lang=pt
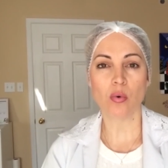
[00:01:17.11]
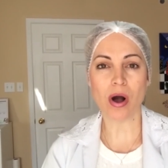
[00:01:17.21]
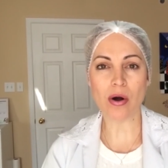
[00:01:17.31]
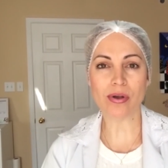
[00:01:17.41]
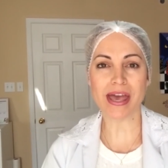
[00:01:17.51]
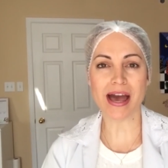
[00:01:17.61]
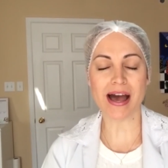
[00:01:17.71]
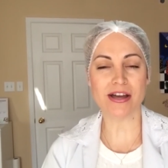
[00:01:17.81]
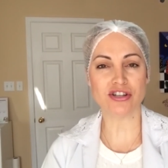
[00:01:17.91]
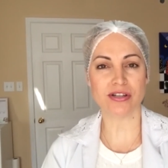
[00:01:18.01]
Qual que é a
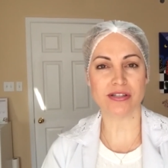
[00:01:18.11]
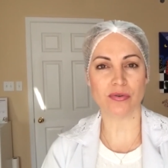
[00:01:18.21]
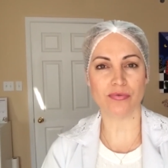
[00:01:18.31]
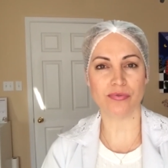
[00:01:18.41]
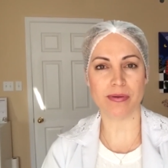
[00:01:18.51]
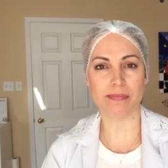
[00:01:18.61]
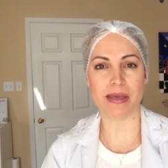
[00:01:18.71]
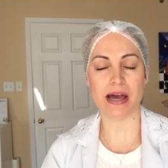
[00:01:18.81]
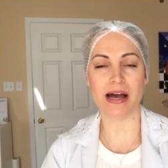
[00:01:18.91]
radiação UVB?